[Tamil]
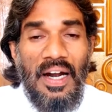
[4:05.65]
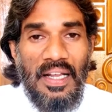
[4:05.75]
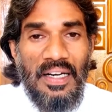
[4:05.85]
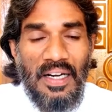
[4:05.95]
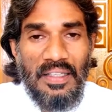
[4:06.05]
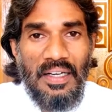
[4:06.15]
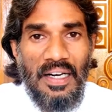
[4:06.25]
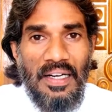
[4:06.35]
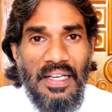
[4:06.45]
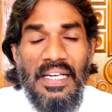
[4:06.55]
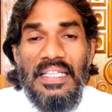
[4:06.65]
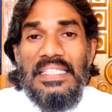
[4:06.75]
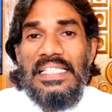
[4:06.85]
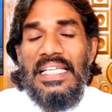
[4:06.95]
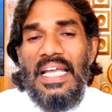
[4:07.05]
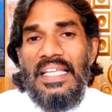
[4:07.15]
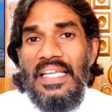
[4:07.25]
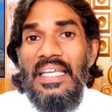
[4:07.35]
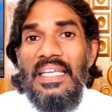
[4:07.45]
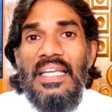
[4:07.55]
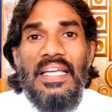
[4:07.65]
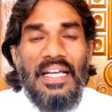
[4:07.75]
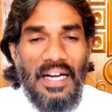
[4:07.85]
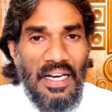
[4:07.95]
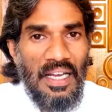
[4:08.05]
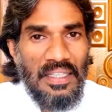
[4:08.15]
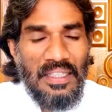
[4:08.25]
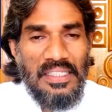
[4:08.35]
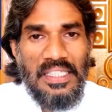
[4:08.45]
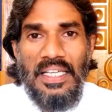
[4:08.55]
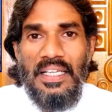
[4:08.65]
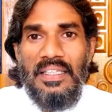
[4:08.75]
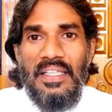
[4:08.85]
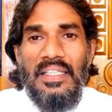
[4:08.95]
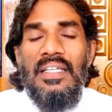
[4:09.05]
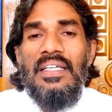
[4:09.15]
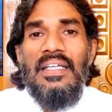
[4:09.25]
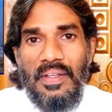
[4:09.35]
ஆனால் கடந்த காலங்களில் சீனா இதை கடனாகத்தான் செய்ய இருந்தது